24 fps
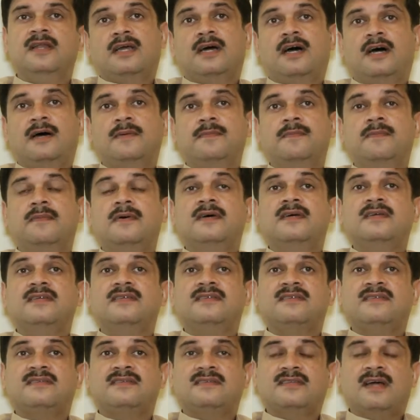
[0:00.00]
हम
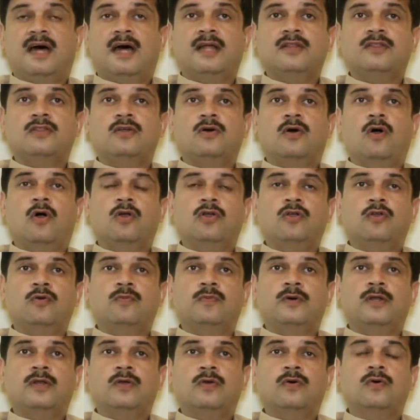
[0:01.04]
सात
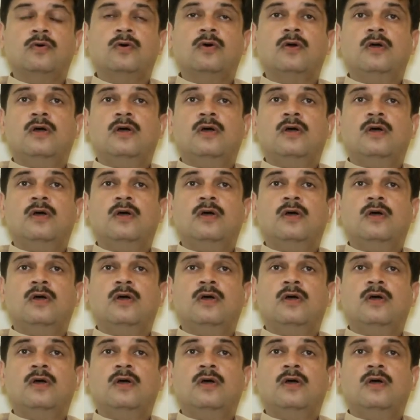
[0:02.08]
अक्टूबर को